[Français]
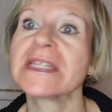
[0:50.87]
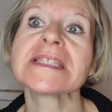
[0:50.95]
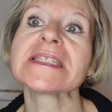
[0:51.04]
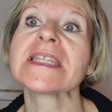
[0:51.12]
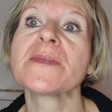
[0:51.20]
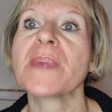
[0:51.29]

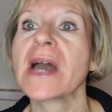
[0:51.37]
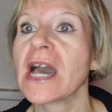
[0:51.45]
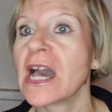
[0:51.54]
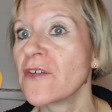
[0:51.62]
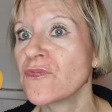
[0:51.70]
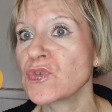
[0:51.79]
n'hésitez pas
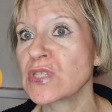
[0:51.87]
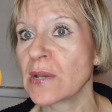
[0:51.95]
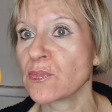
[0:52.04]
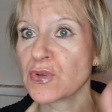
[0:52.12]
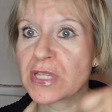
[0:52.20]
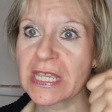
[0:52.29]
à vous
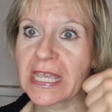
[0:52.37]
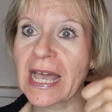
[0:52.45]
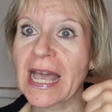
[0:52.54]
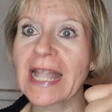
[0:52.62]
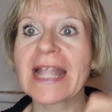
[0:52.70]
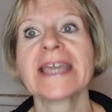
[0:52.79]

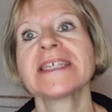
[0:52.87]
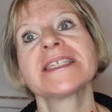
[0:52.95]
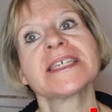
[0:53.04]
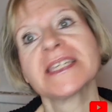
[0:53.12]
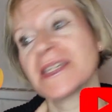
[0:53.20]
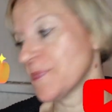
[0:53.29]
abonner, à
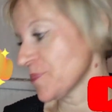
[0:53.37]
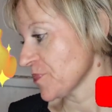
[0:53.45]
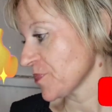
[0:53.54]
liker